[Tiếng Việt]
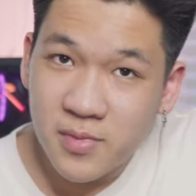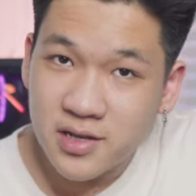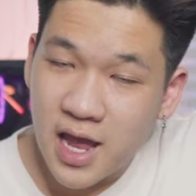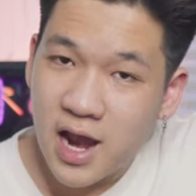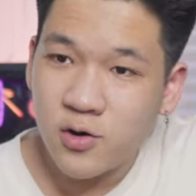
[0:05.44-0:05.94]
Tóc
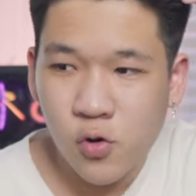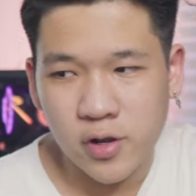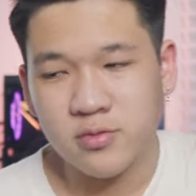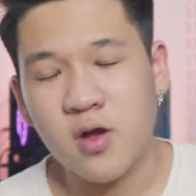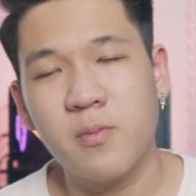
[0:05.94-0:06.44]
mình đang đổi
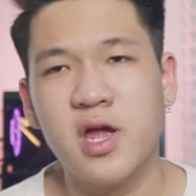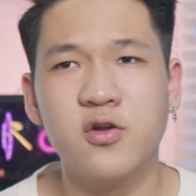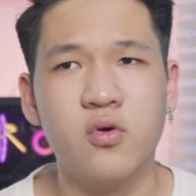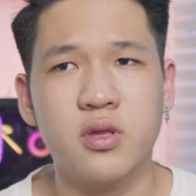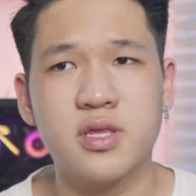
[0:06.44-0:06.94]
kiểu tóc, mình đã
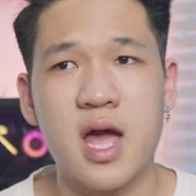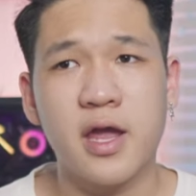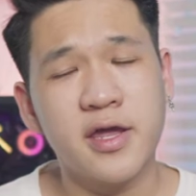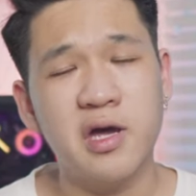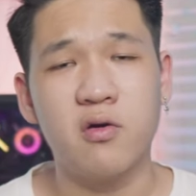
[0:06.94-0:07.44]
đổi sang
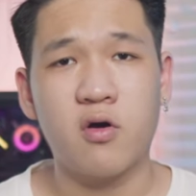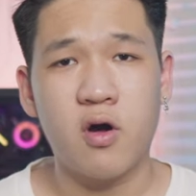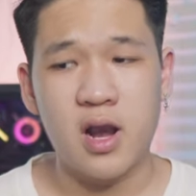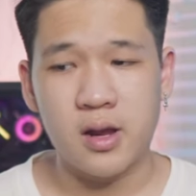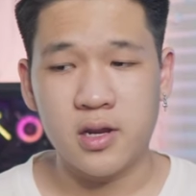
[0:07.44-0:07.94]
cái kiểu
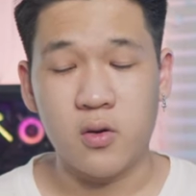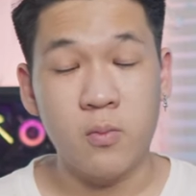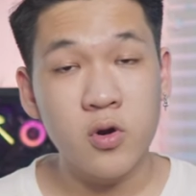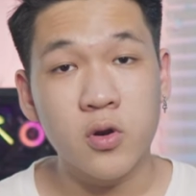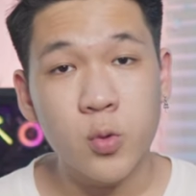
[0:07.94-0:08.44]
gọi là kiểu
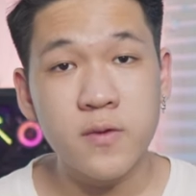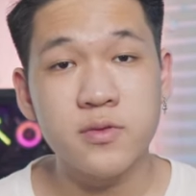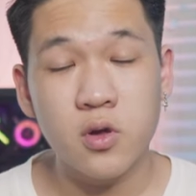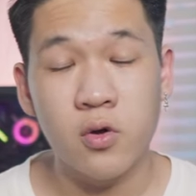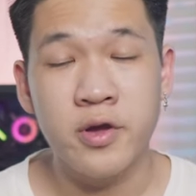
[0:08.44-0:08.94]
Modern Quiff
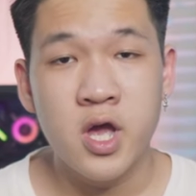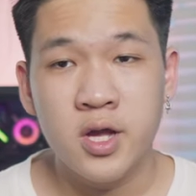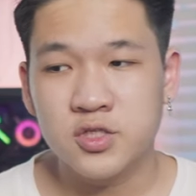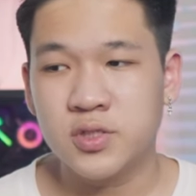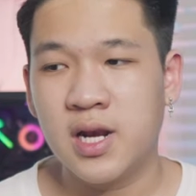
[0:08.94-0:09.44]
rồi.
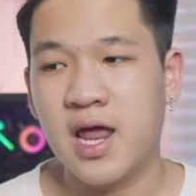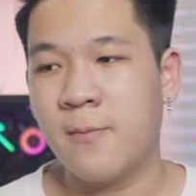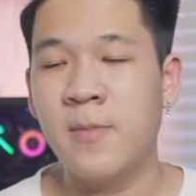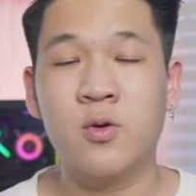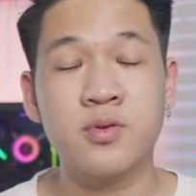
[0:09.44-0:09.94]
Cho nên là
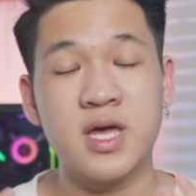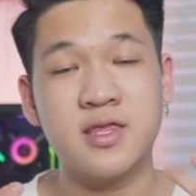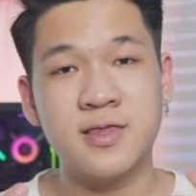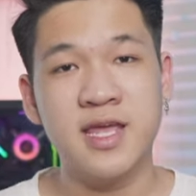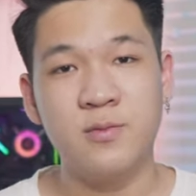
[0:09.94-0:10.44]
mình cũng sẽ
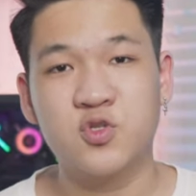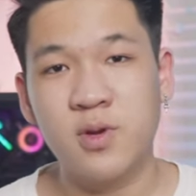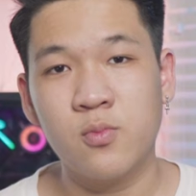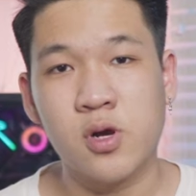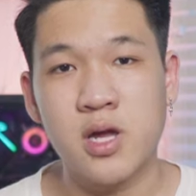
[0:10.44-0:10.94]
tìm cho
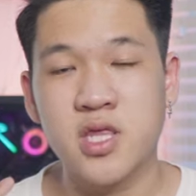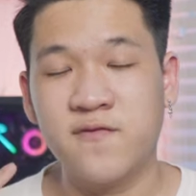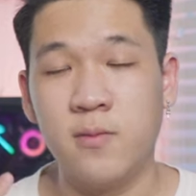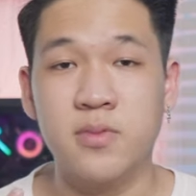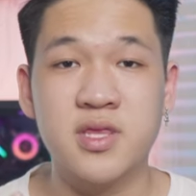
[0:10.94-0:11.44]
mình một cái sản
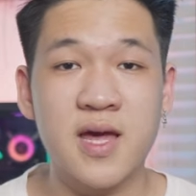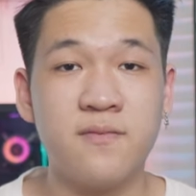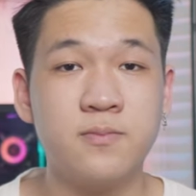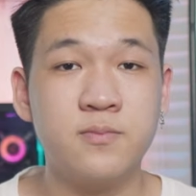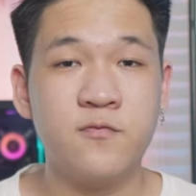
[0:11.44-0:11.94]
phẩm sáp
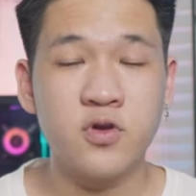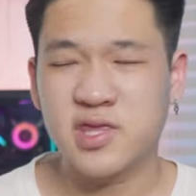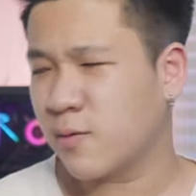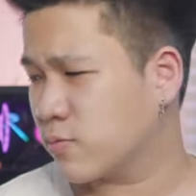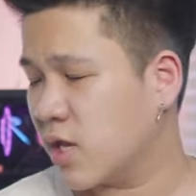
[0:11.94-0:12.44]
vuốt
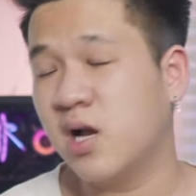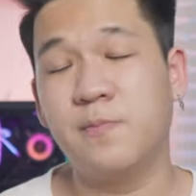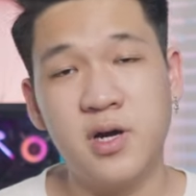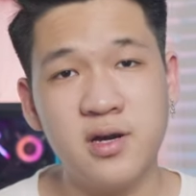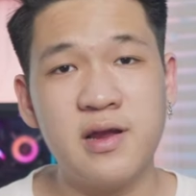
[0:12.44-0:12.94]
tóc thích hợp
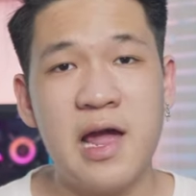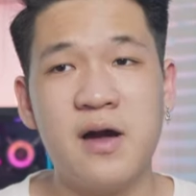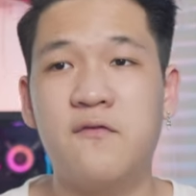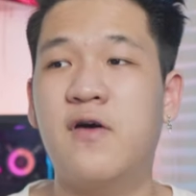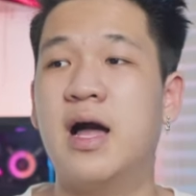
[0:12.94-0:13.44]
hơn.
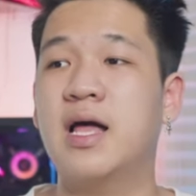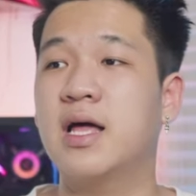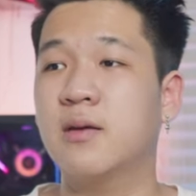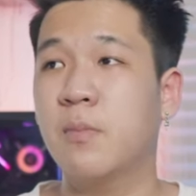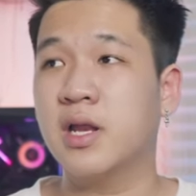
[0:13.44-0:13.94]

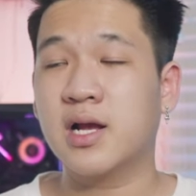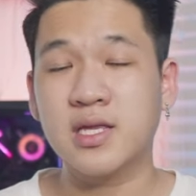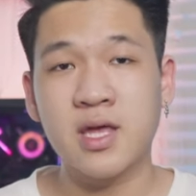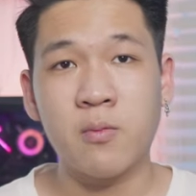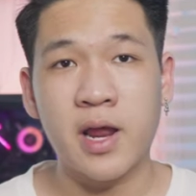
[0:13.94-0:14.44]
Và mình đã
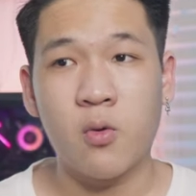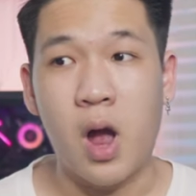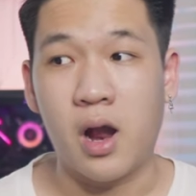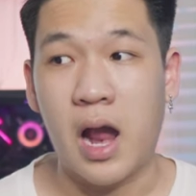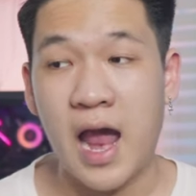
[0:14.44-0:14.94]
cắt tóc này
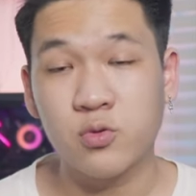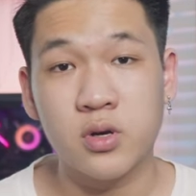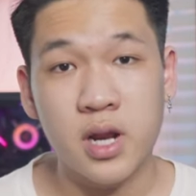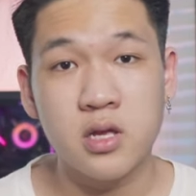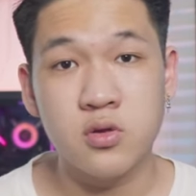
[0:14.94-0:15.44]
khoảng 2
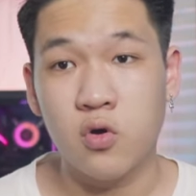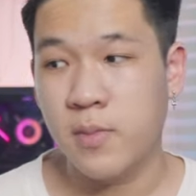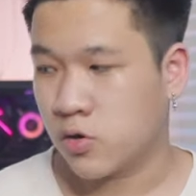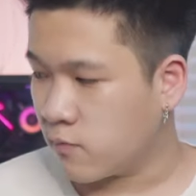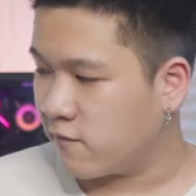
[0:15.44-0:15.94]
tuần nay rồi,
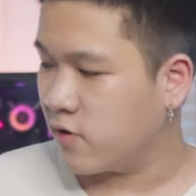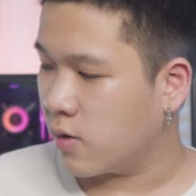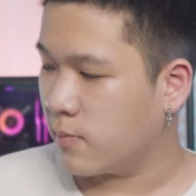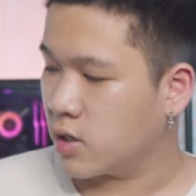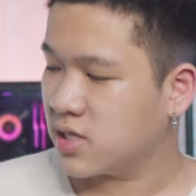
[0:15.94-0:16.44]
mình cũng
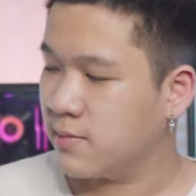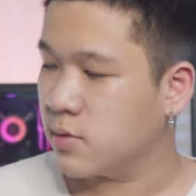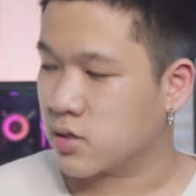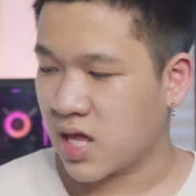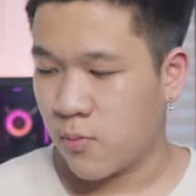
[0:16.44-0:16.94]
vừa mới tìm
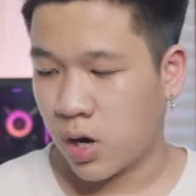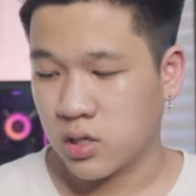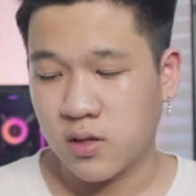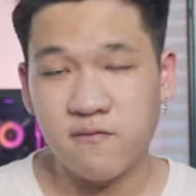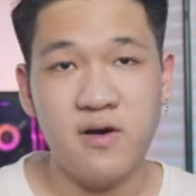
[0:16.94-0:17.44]
được ra một
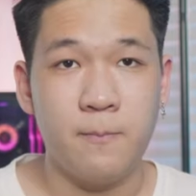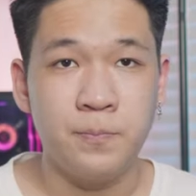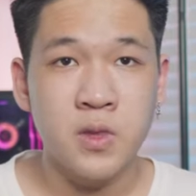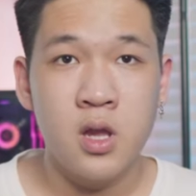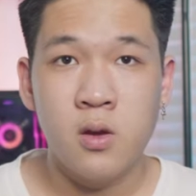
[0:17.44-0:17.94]
cái sản phẩm,
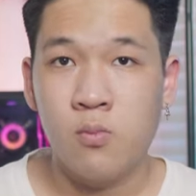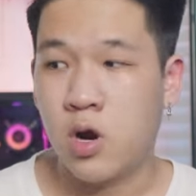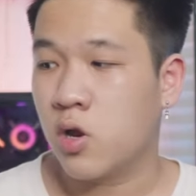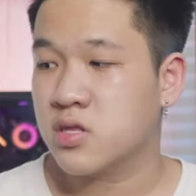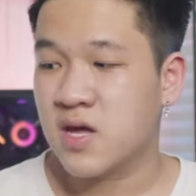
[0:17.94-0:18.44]
một
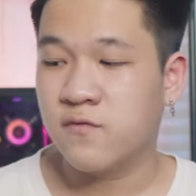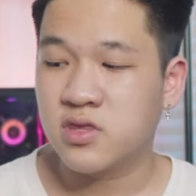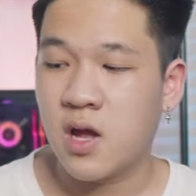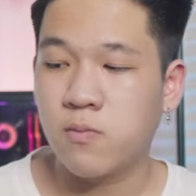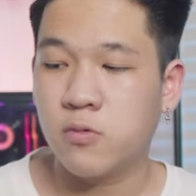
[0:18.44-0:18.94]
cái lọ sáp
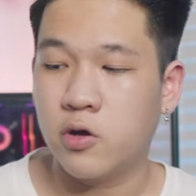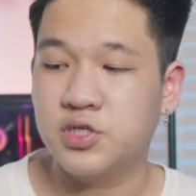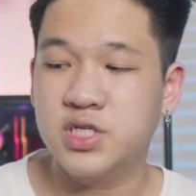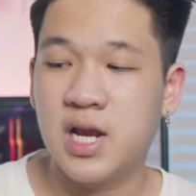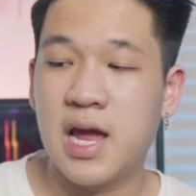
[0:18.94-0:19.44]
vuốt tóc, đó
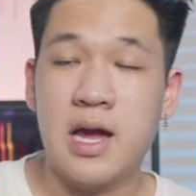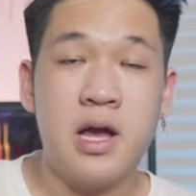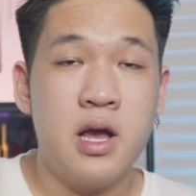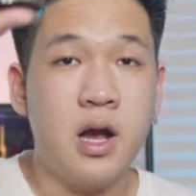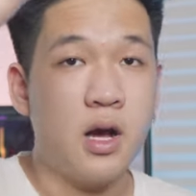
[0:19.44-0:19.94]
chính là
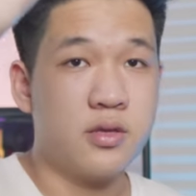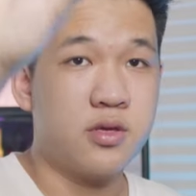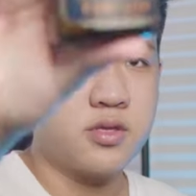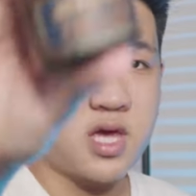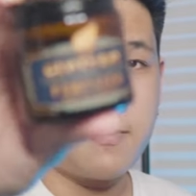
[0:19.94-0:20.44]

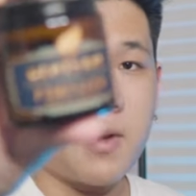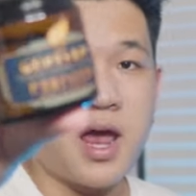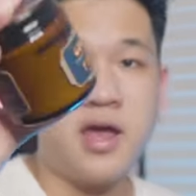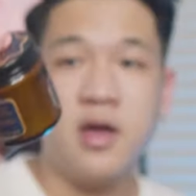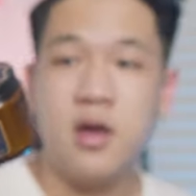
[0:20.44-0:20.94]
The Zen
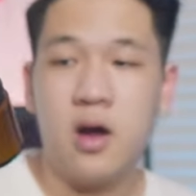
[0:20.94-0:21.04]
Bay